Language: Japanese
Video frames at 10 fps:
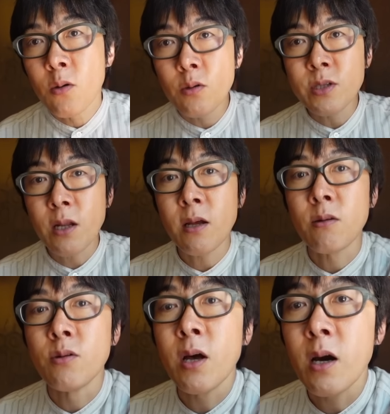このサラダ
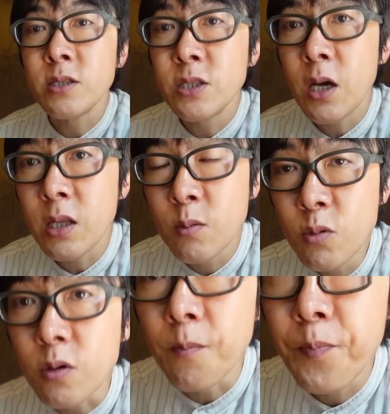の中自体に
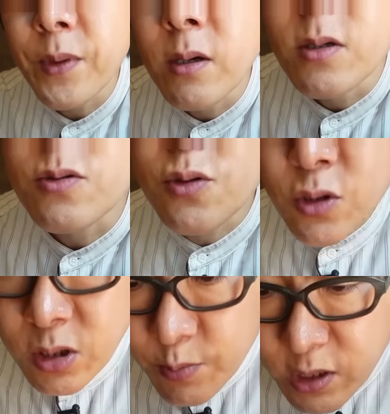も
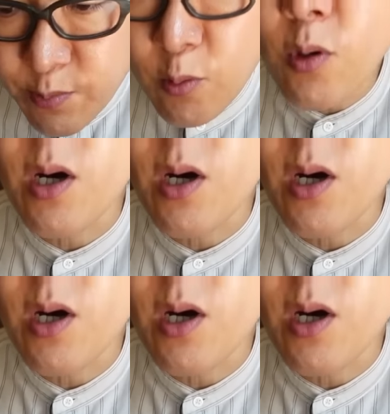つぶつぶコー